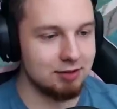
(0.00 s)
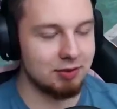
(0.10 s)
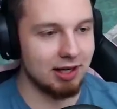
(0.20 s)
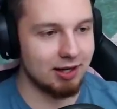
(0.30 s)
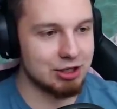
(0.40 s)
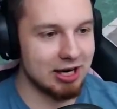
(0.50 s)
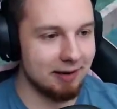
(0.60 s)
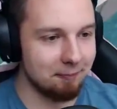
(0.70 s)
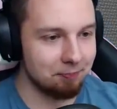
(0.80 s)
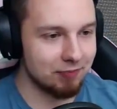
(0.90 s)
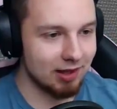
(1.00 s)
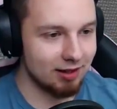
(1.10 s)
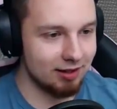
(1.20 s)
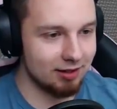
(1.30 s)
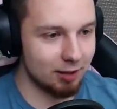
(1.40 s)
w tej grze,
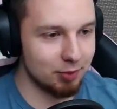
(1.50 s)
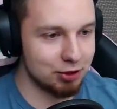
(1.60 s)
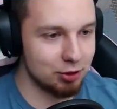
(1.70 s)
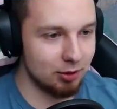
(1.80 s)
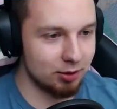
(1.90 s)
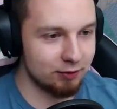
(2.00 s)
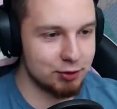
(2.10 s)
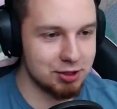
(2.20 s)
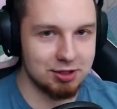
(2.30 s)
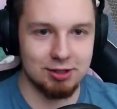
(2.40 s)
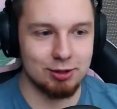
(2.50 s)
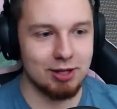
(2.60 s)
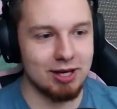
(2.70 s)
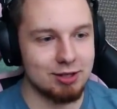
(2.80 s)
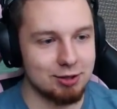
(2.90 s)
i tak patrzyłem na tych wszystkich, co
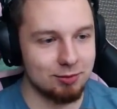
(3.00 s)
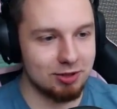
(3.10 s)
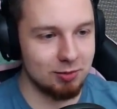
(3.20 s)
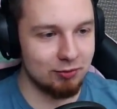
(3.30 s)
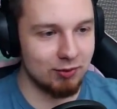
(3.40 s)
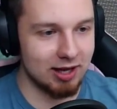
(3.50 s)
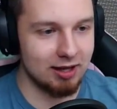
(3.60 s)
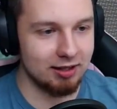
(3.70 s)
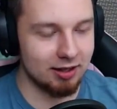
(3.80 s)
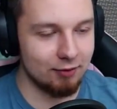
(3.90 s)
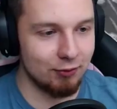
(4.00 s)
jeżdżą tymi Ferrari,